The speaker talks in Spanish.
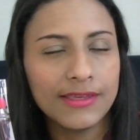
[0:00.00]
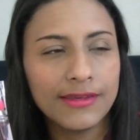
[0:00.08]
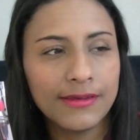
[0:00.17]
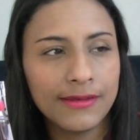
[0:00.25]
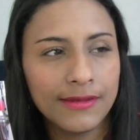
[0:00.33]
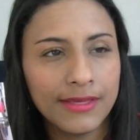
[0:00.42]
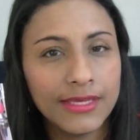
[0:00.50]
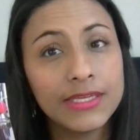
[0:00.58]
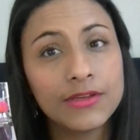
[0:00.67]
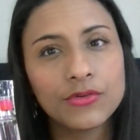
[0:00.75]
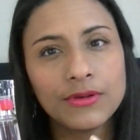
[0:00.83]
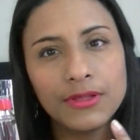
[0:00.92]
eh,
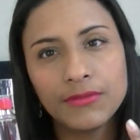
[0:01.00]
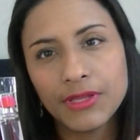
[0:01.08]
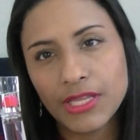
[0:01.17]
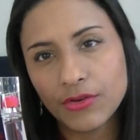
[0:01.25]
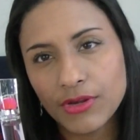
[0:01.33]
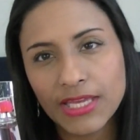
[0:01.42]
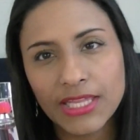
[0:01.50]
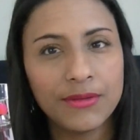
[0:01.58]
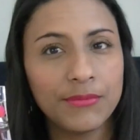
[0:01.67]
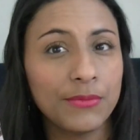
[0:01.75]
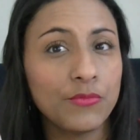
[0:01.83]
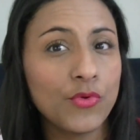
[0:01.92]
y, venía con la
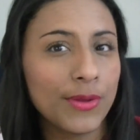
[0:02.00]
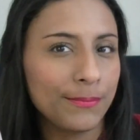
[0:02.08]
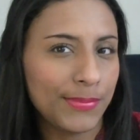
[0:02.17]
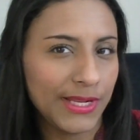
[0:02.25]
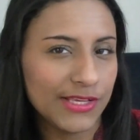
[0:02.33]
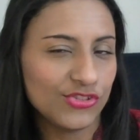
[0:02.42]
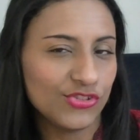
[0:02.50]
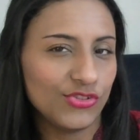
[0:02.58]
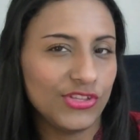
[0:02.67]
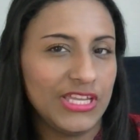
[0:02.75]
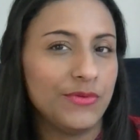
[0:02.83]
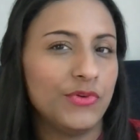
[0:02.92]
crema a buen precio,
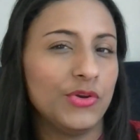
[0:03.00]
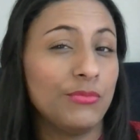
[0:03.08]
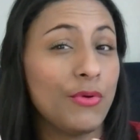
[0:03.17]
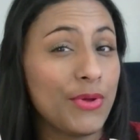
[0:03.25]
yo dije, bueno, me